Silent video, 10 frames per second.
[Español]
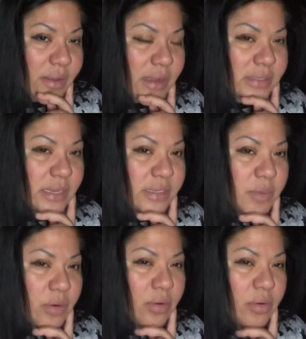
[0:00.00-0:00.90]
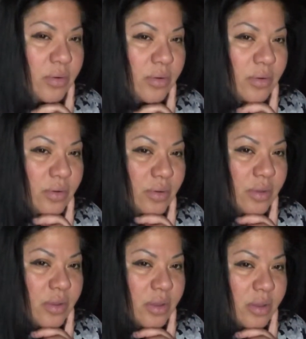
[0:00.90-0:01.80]
así es, pero no, no, no.
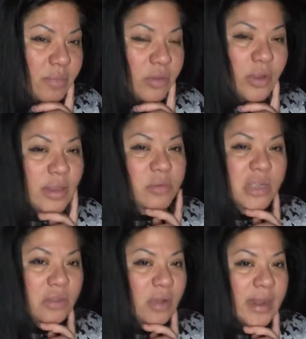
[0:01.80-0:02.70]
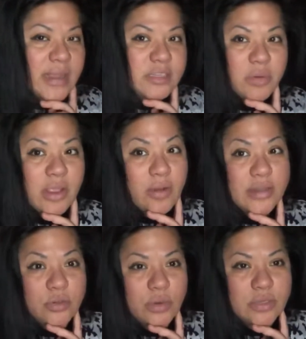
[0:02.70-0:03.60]
Pues no andan buscando garajes porque ahora
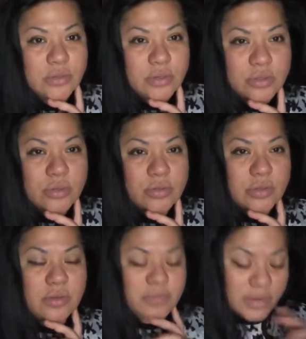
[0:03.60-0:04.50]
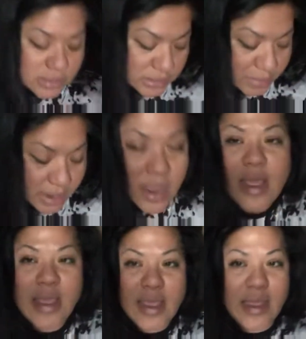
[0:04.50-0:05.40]
es lunes, no es, no los fines de semana.
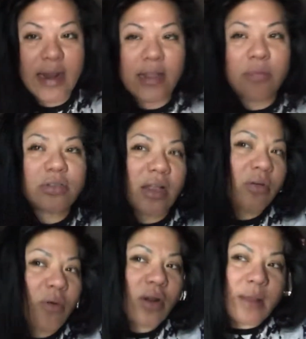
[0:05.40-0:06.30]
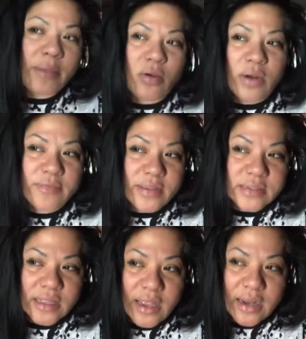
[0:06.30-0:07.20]
Y quién anda buscando, bueno, a lo mejor una
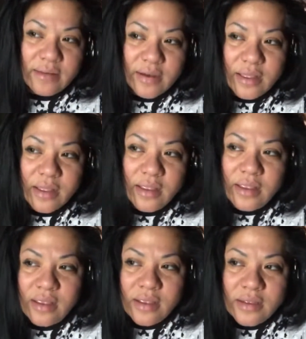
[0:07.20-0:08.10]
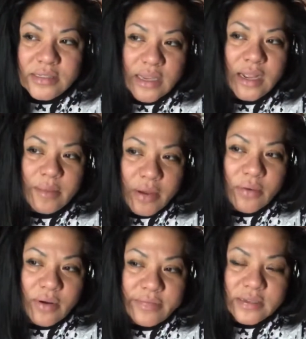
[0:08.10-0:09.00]
fiesta de alguien, ¿verdad? Sí, a lo
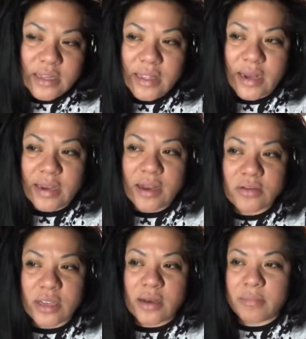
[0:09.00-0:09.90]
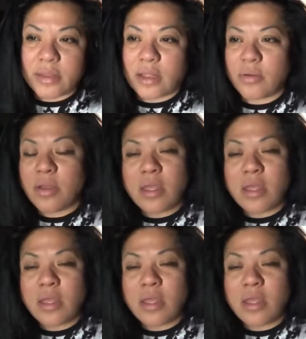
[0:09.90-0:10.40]
mejor una fiesta de alguien que los hayan invitado.